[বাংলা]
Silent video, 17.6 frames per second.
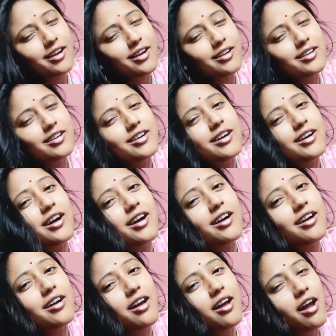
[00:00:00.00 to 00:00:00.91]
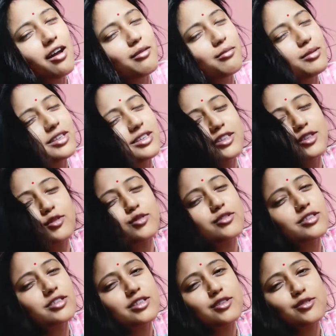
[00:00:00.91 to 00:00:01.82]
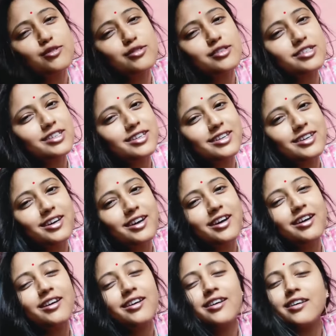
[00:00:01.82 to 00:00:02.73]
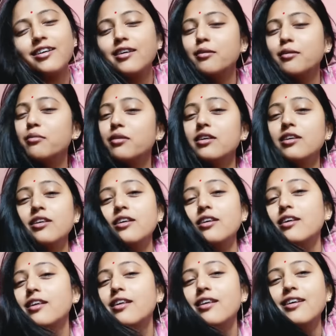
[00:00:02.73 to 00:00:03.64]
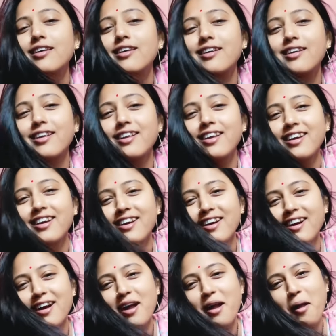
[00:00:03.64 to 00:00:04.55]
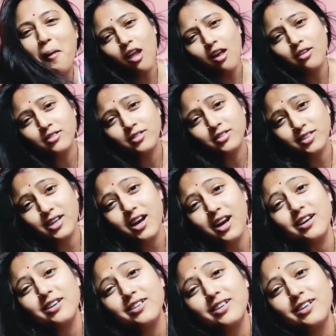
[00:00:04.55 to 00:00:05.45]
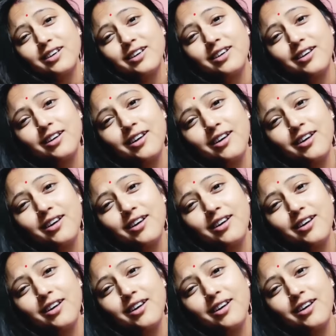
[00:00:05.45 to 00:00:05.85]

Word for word: খা খা আমায় তুষে তুষে খা আমায় গিলে গিলে খা খা না